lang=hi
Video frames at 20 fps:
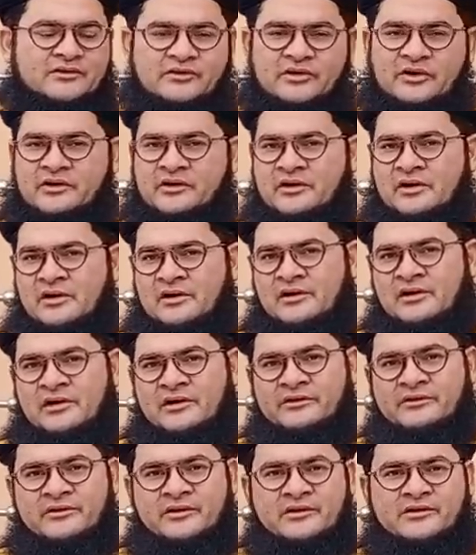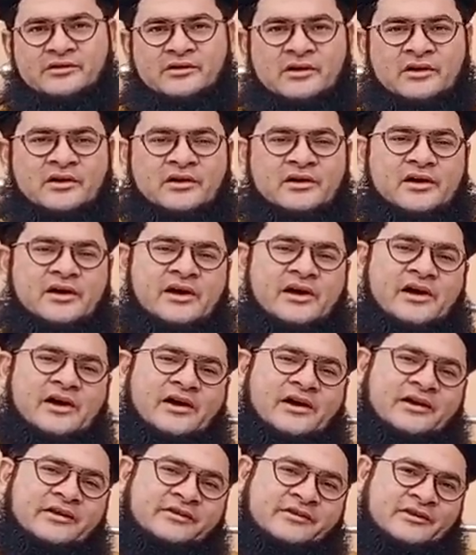चखा लजत
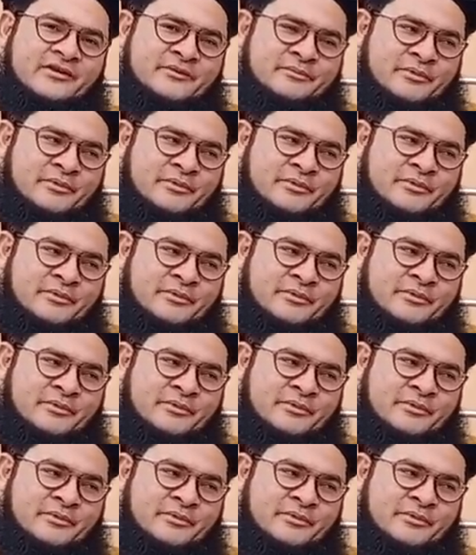ऐस